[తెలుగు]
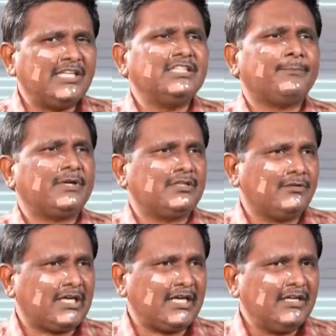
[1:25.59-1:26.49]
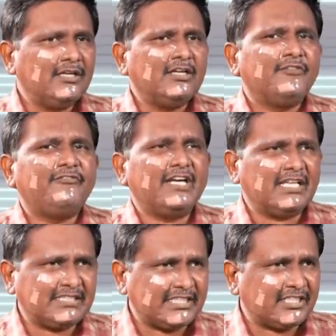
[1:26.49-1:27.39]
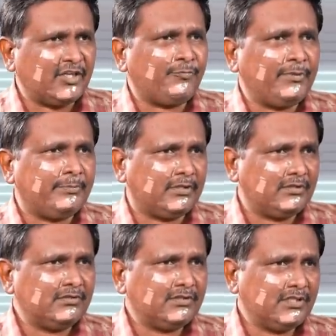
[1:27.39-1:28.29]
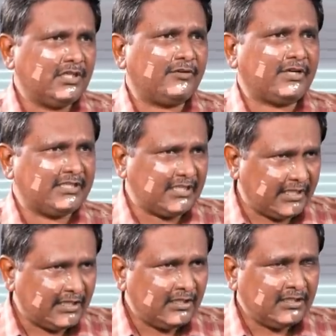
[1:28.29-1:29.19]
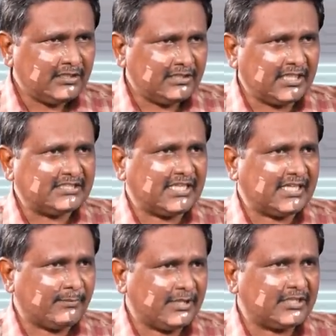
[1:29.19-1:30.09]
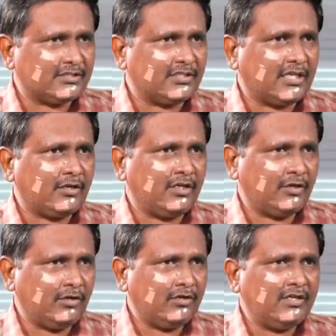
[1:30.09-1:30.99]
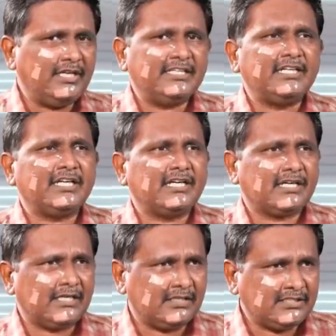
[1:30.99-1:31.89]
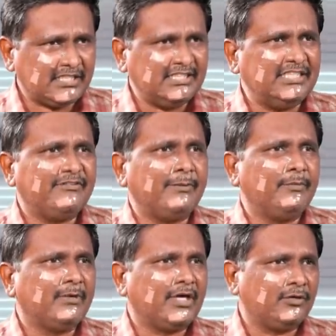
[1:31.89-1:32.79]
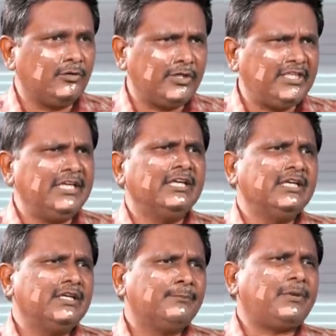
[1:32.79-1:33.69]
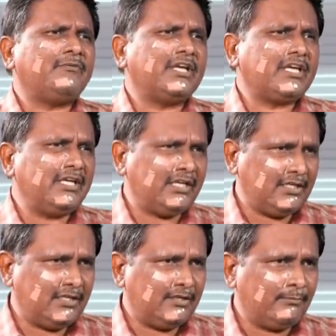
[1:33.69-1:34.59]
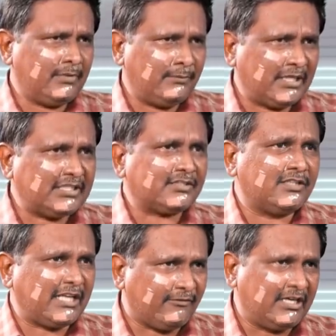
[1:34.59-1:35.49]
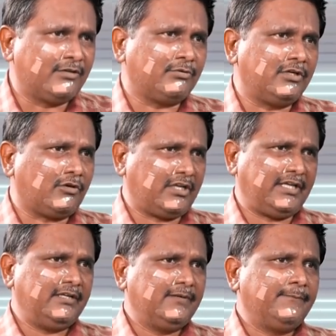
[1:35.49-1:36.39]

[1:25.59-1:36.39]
అని చెప్పడం ద్వారా వీళ్ళ సెక్షన్ ఆఫ్ పీపుల్ ఎవరైతే జనసేనకి మద్దతుదారులలో లేదంటే కనుక చిరంజీవి అభిమానులు అయ్యి పవన్కి మద్దతు నిలవనటువంటి వాళ్ళని